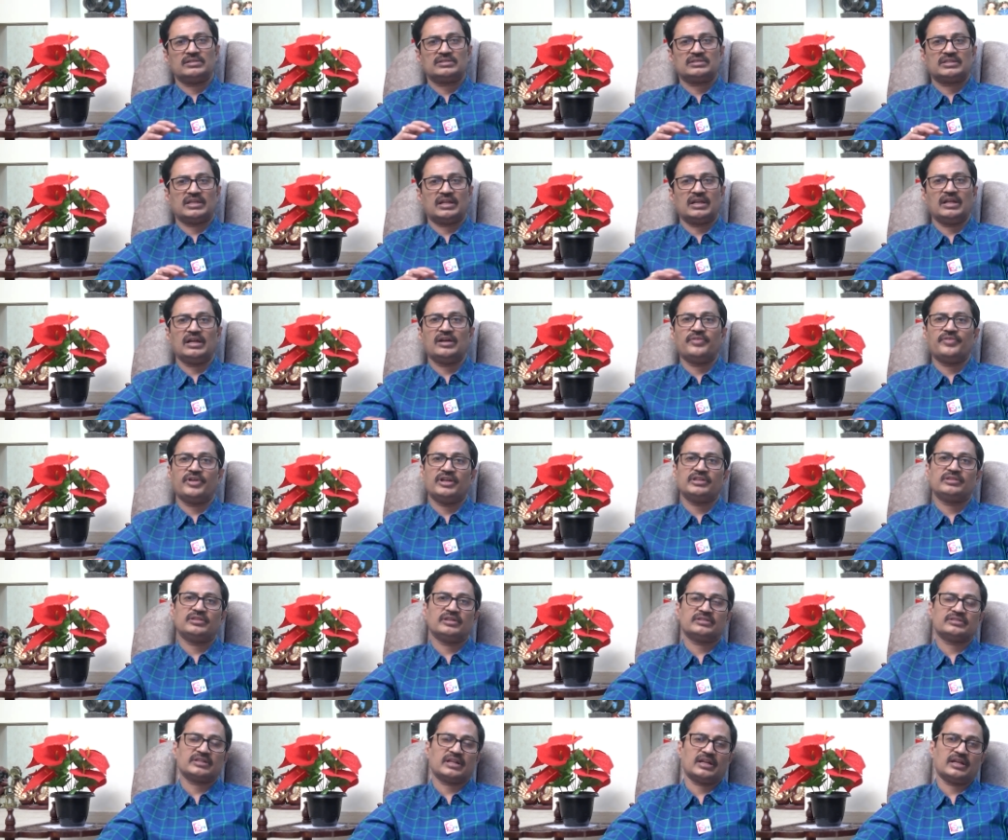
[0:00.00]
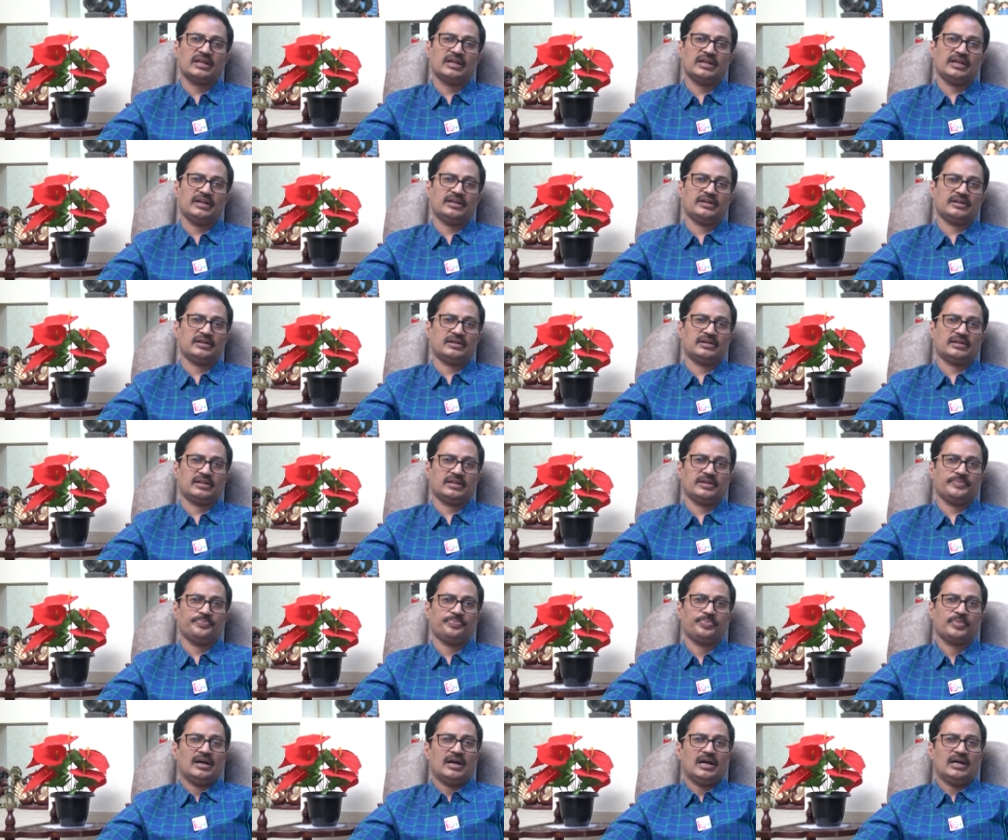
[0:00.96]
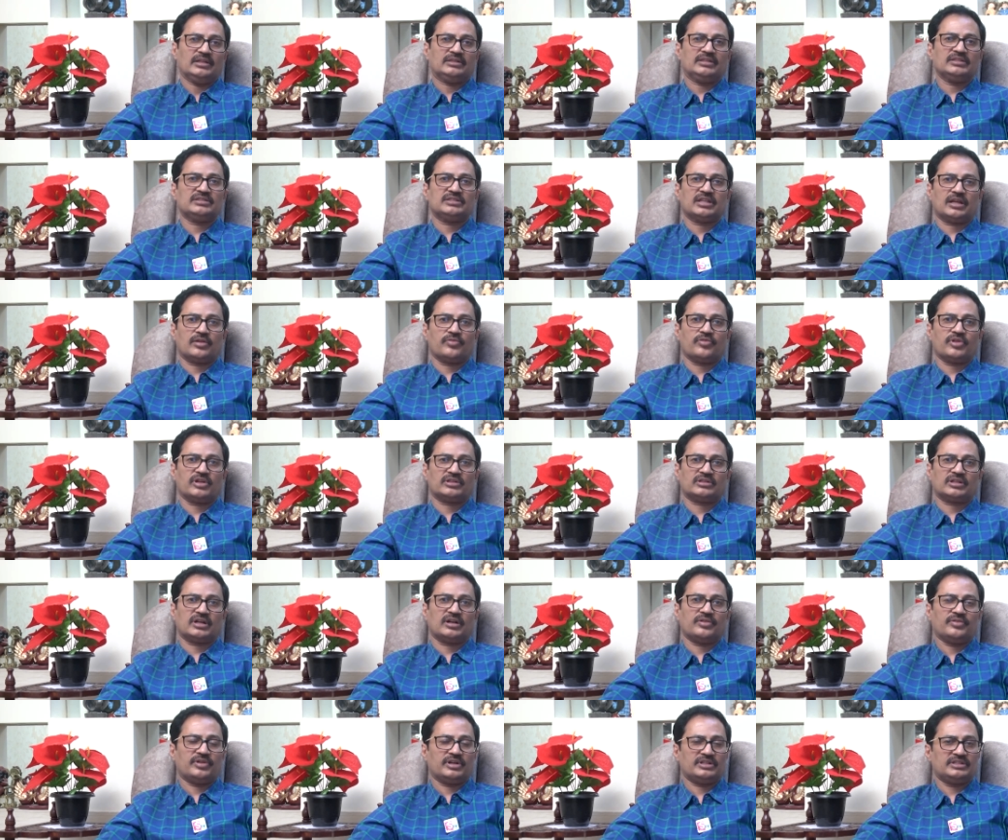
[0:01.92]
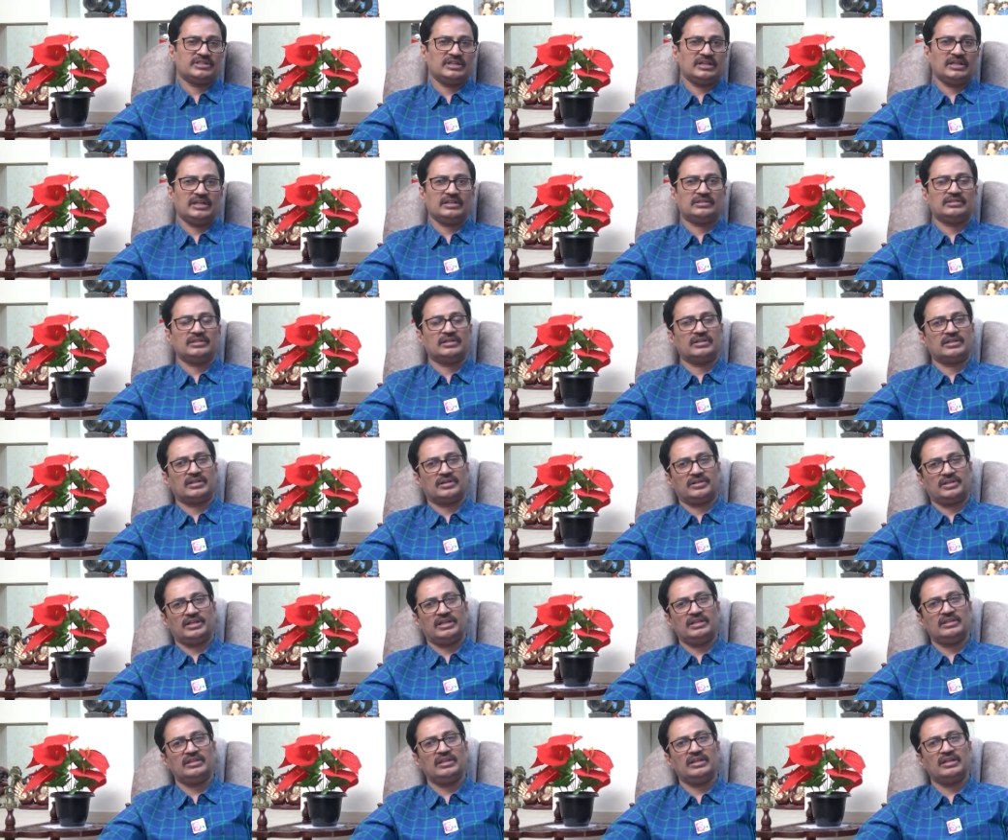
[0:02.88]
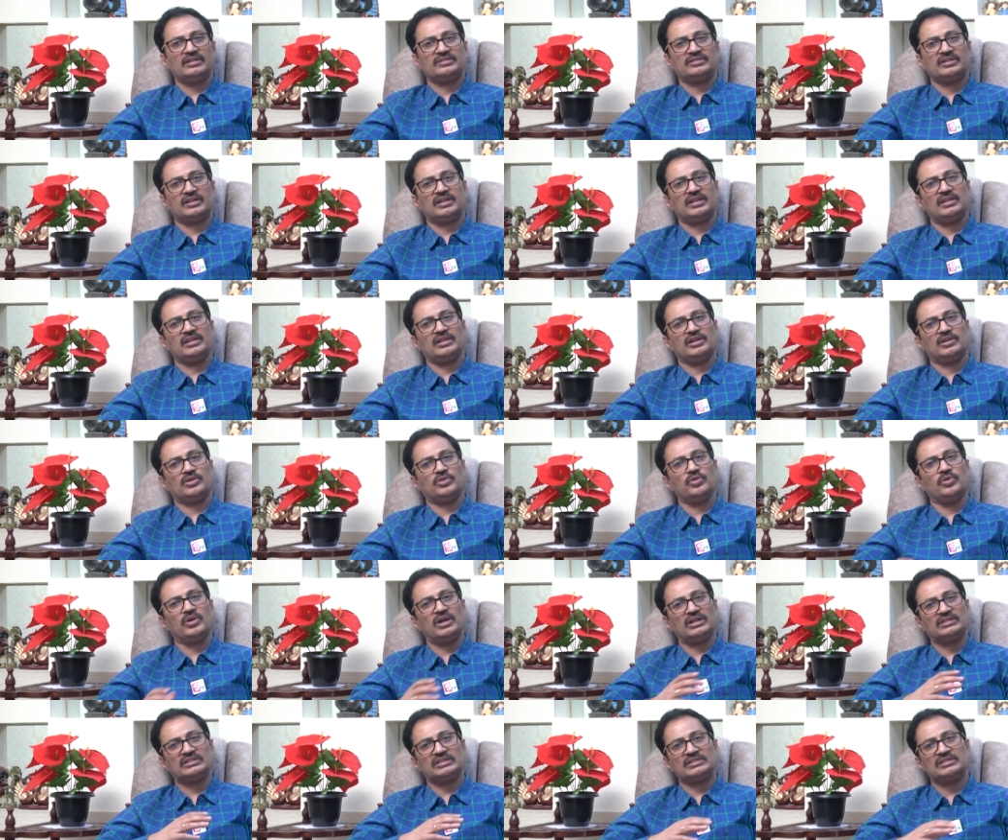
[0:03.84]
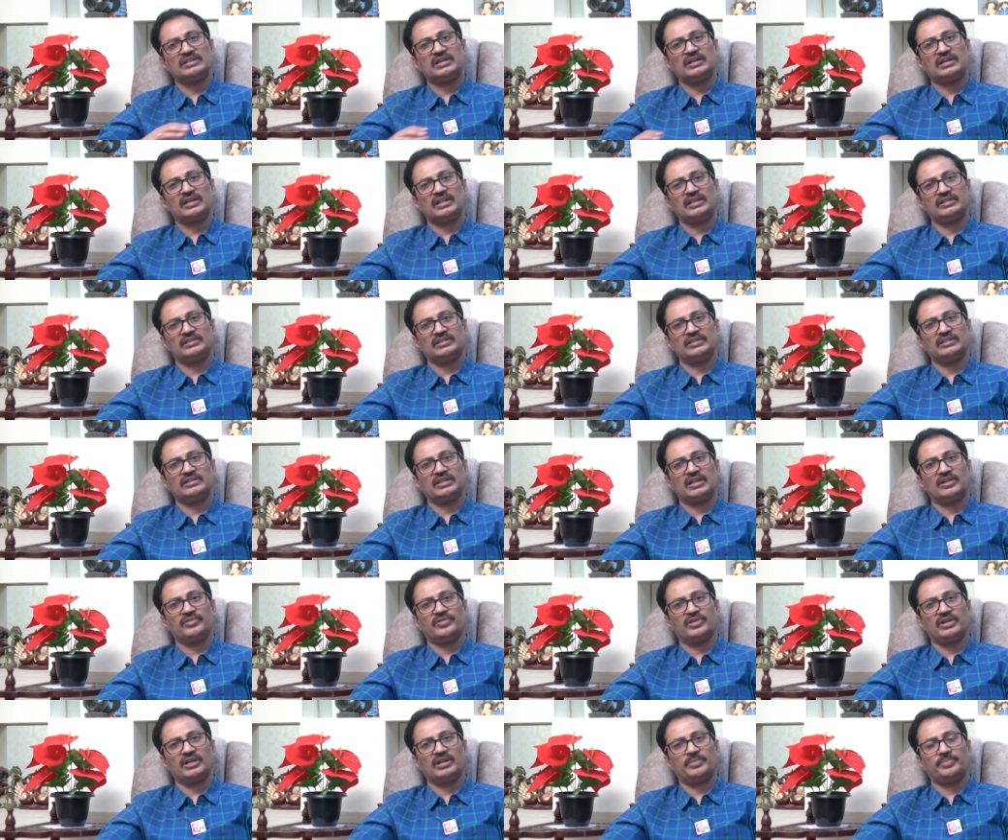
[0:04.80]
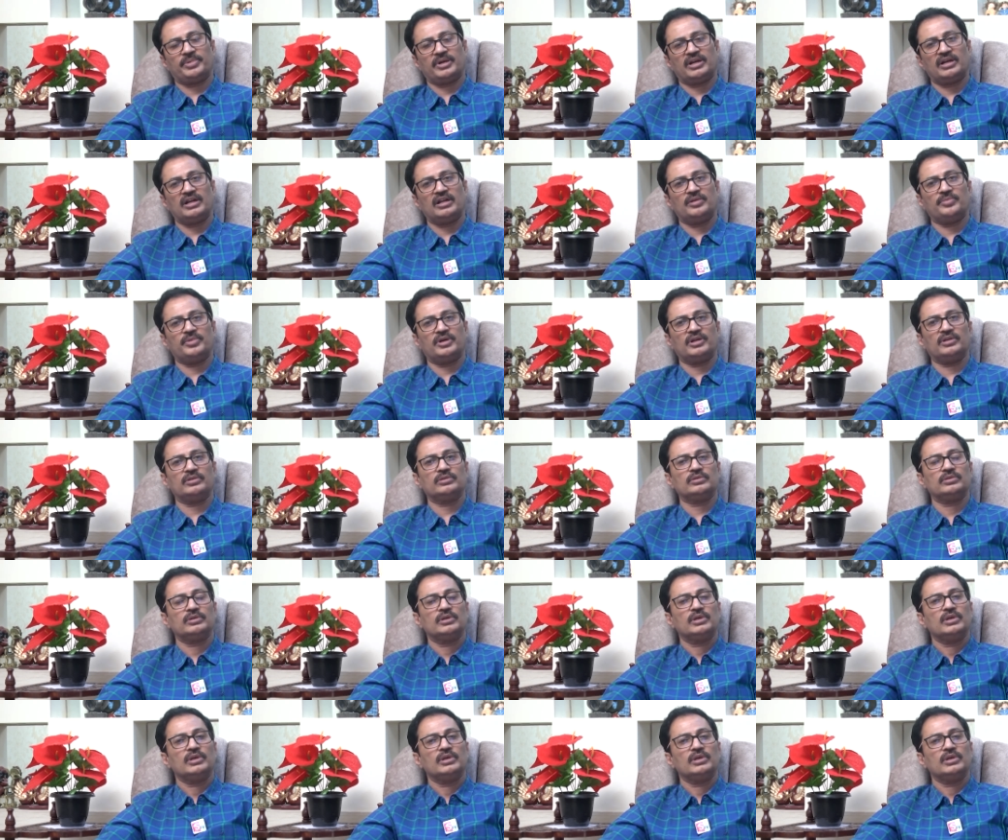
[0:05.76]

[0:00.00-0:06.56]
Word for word: సలహా వైద్యుల సలహా ఏంటంటే అతి సర్వత్రా వర్జయేత్ అంటారు ఏదైనా సరే ఎక్కువగా చేసినట్లయితే దానివల్ల పరిణామాలు